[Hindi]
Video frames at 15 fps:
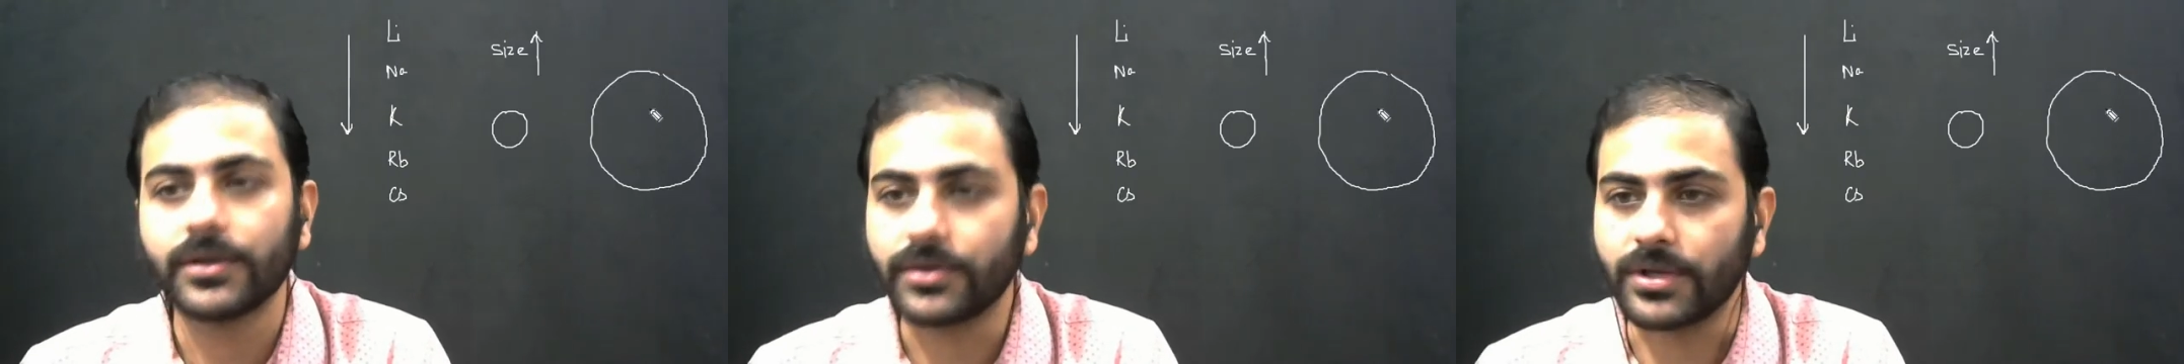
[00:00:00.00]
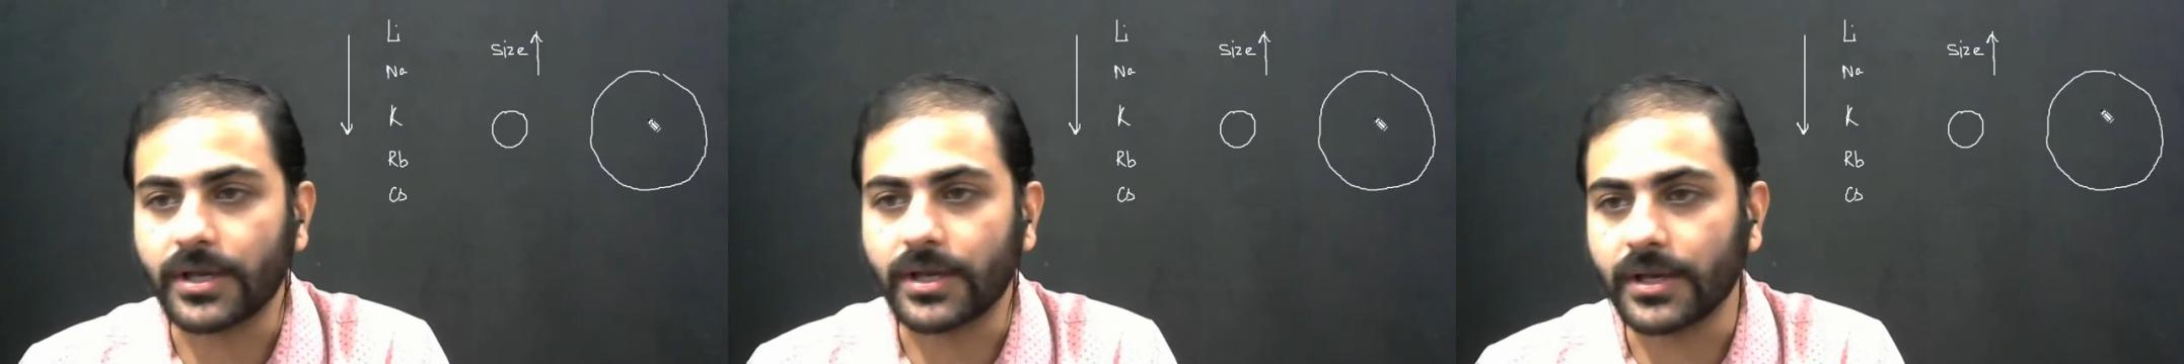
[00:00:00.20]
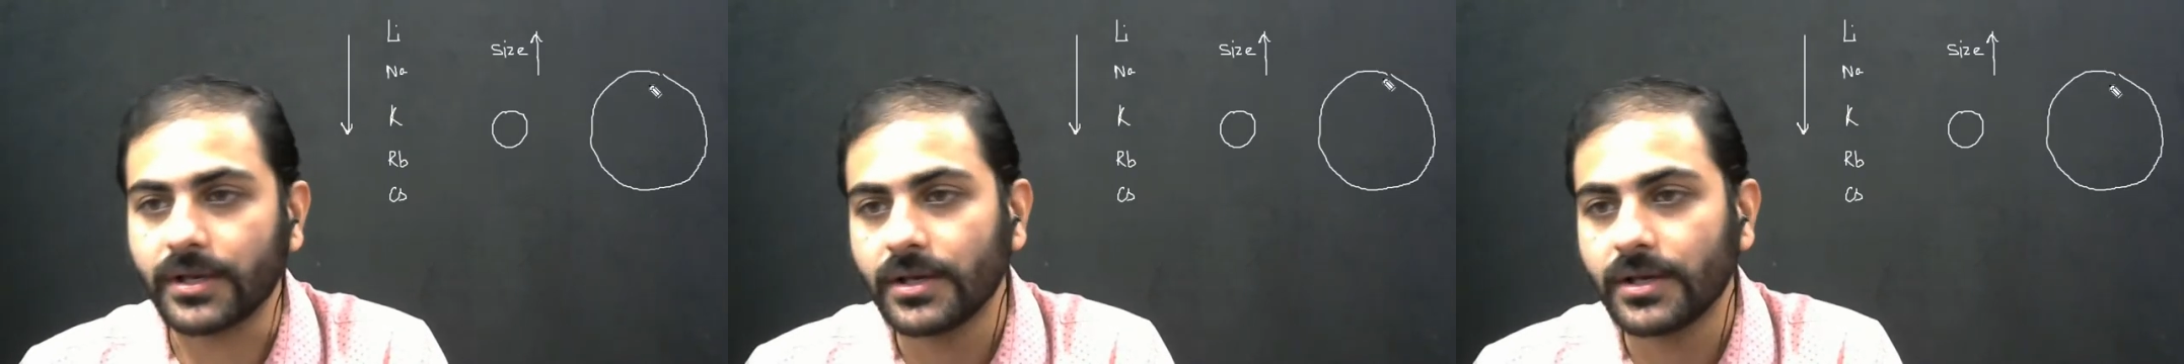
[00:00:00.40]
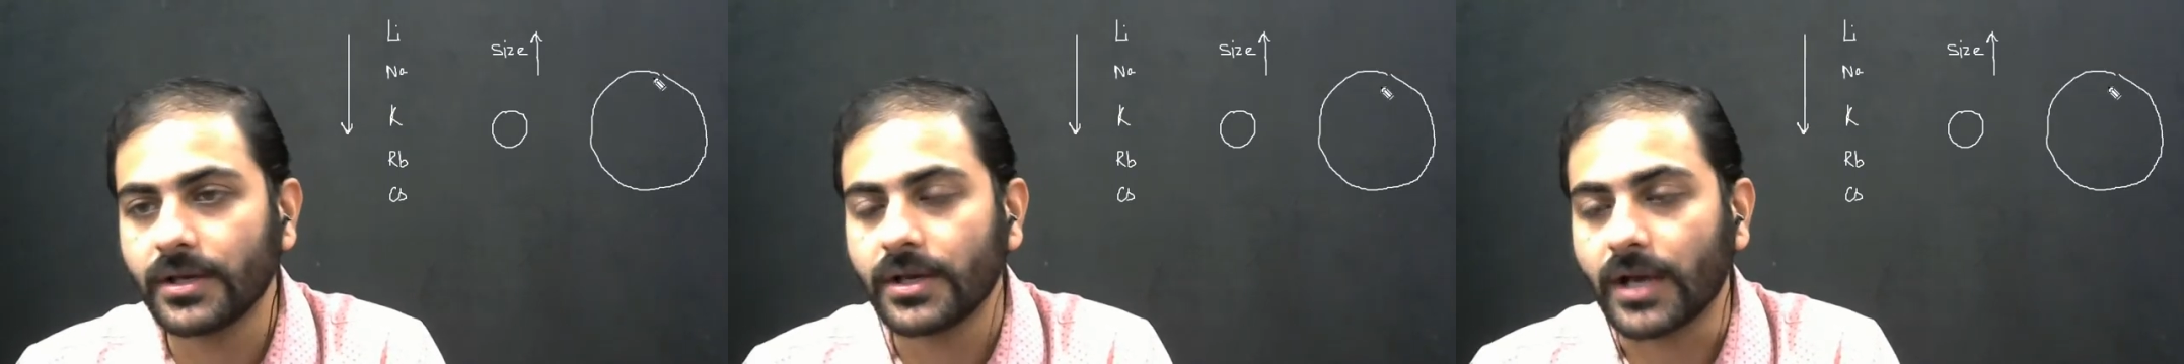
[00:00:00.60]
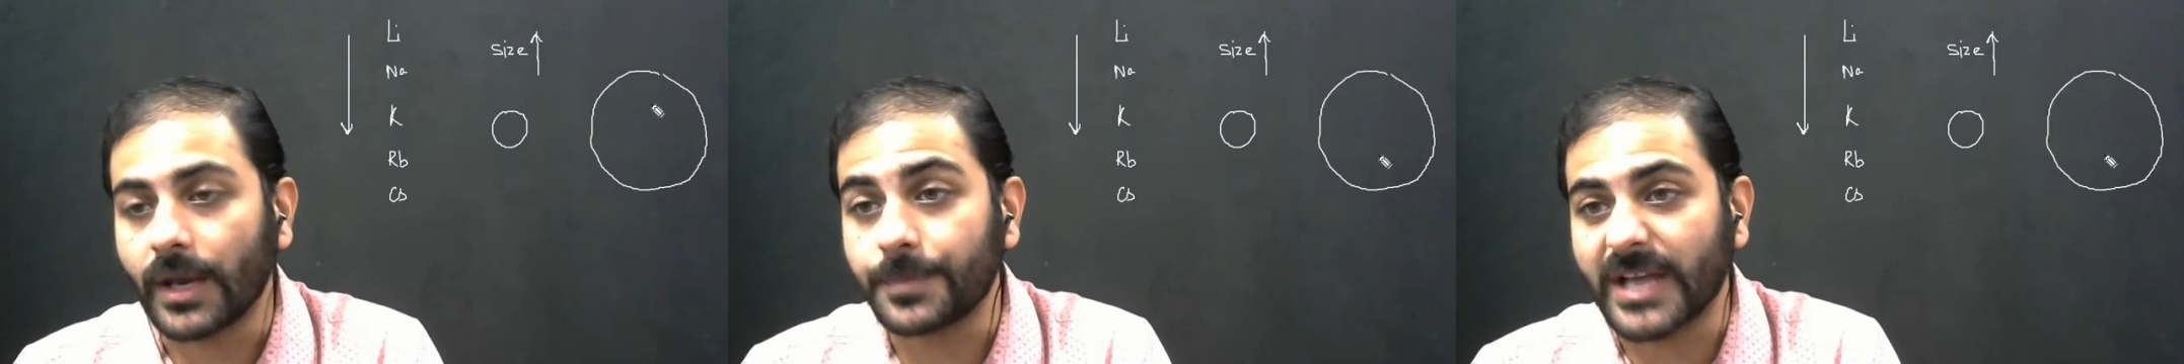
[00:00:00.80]
ठीक है
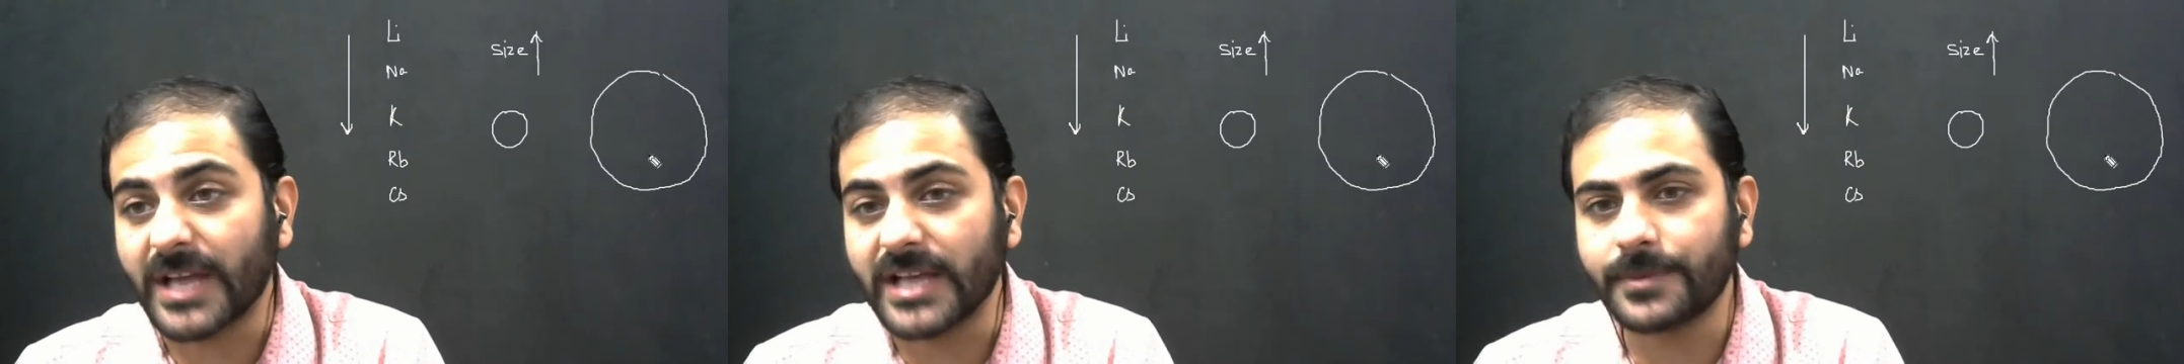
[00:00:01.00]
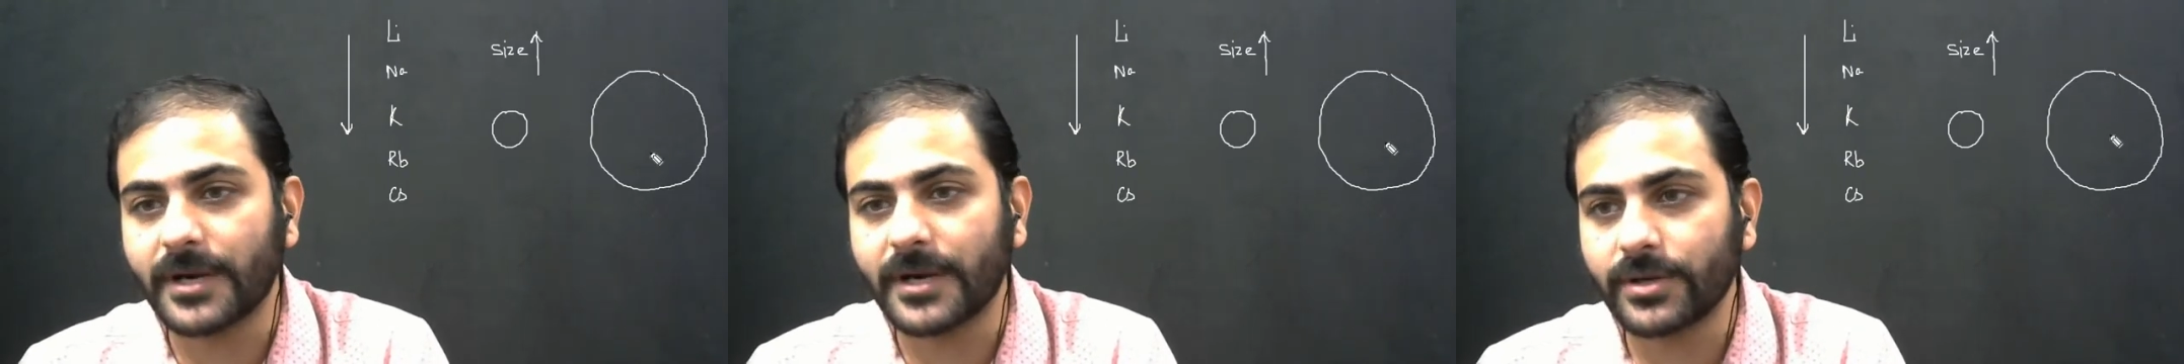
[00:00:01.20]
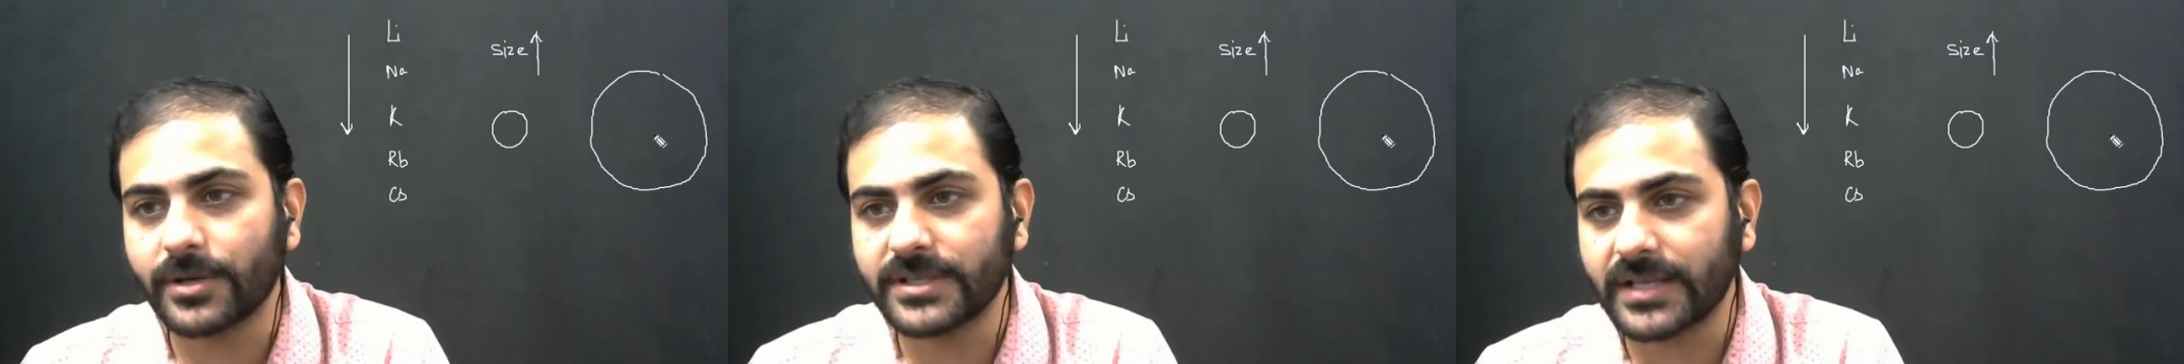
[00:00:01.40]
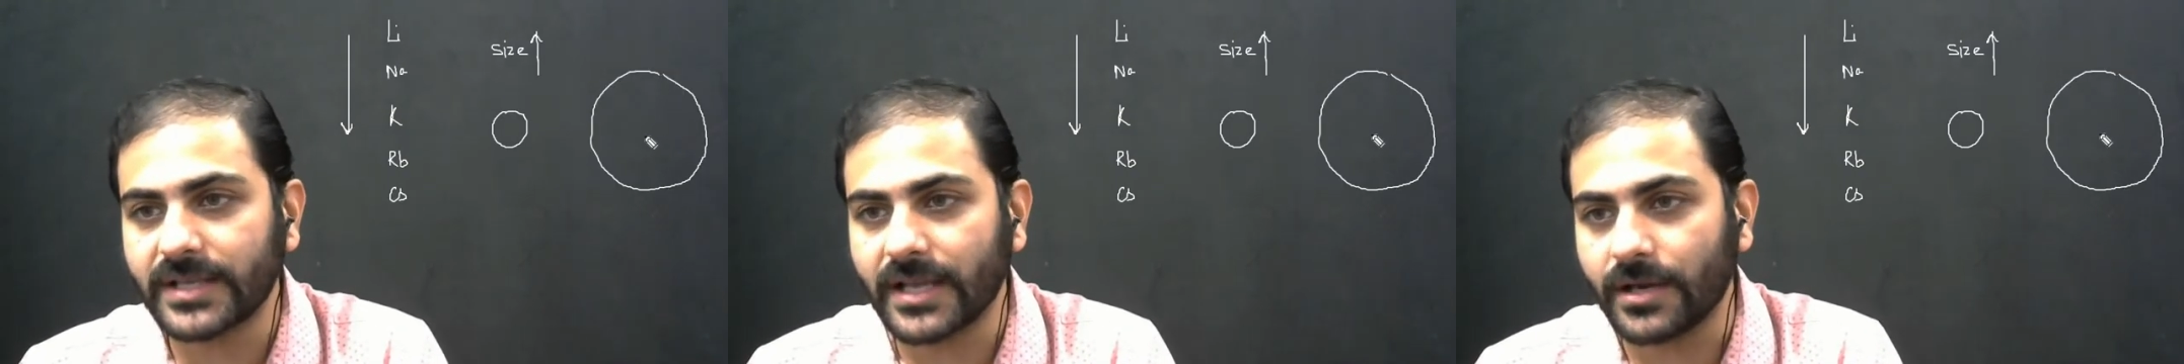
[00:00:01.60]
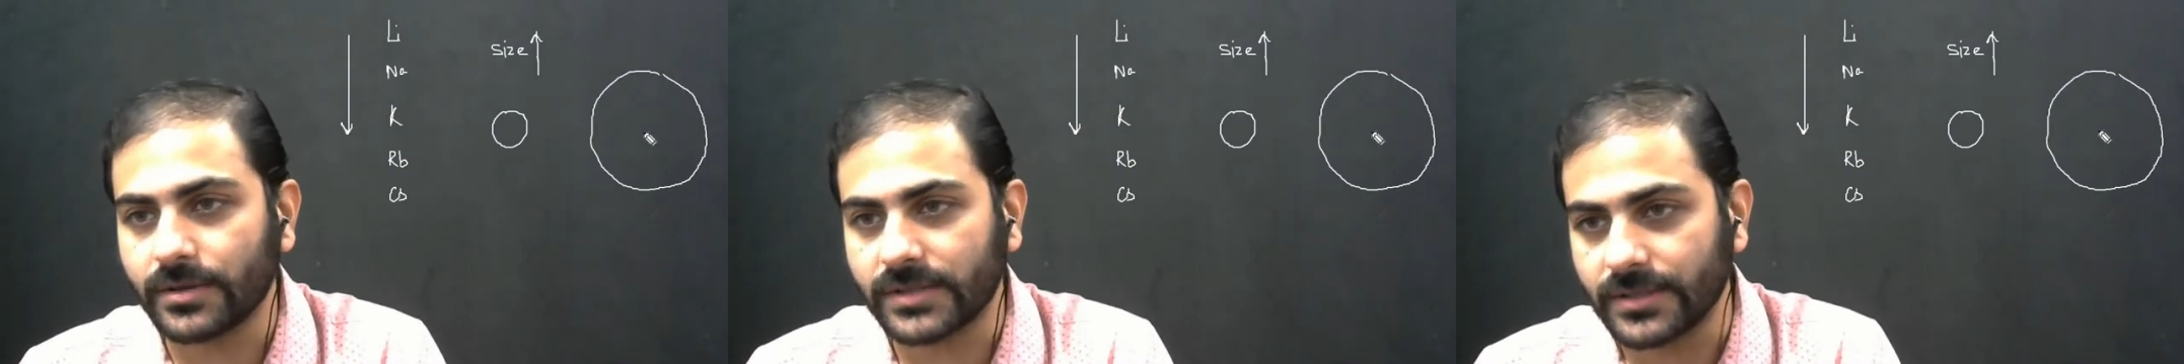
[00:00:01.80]
अब साइज बड़ा होने से
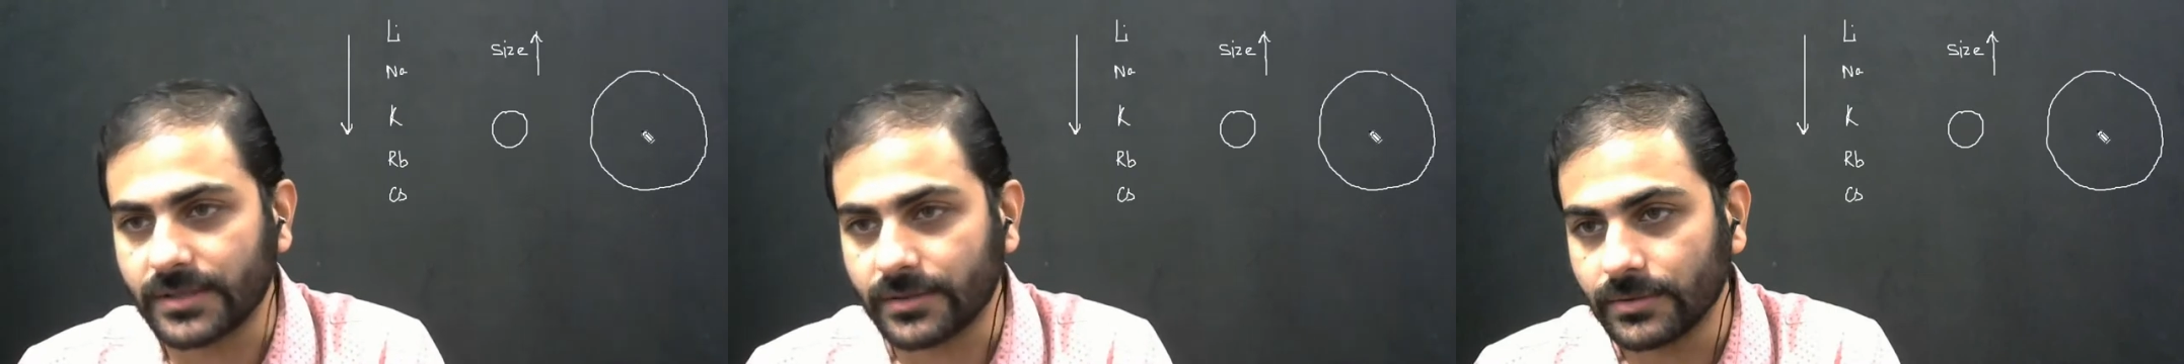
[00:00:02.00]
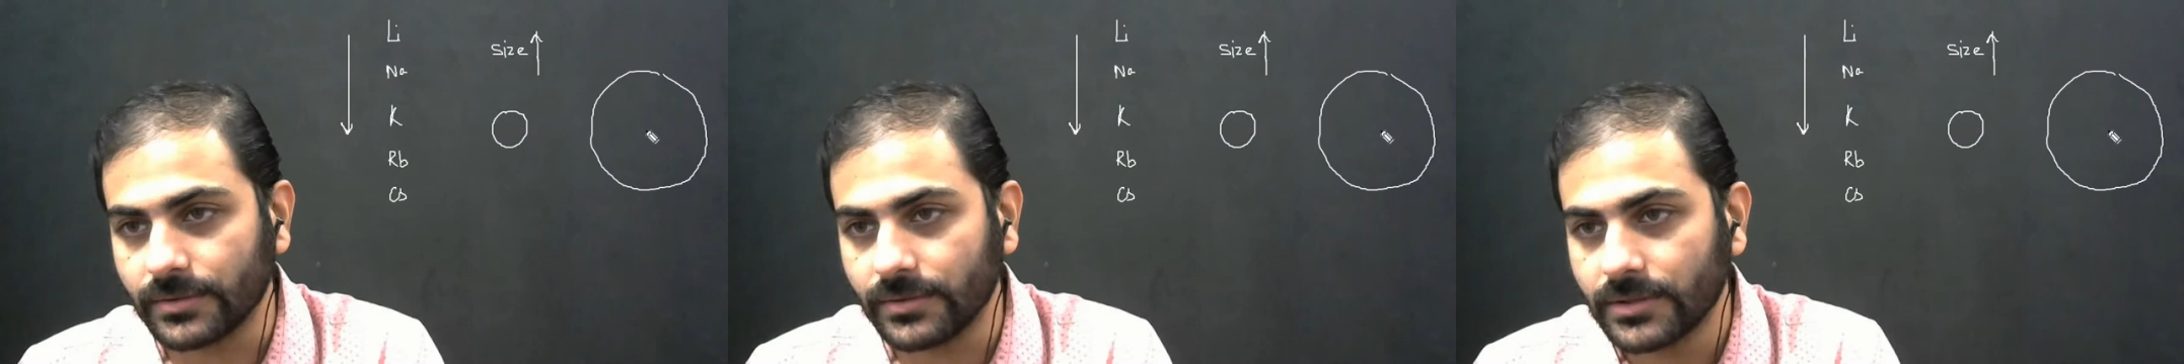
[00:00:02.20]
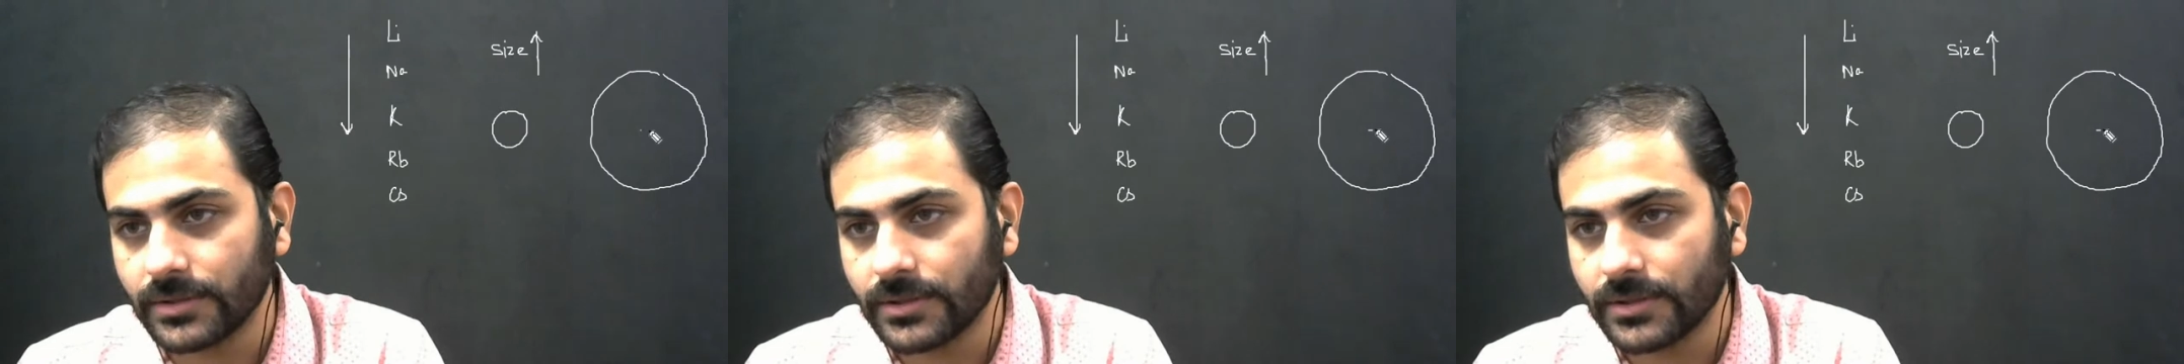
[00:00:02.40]
क्या होता है देखो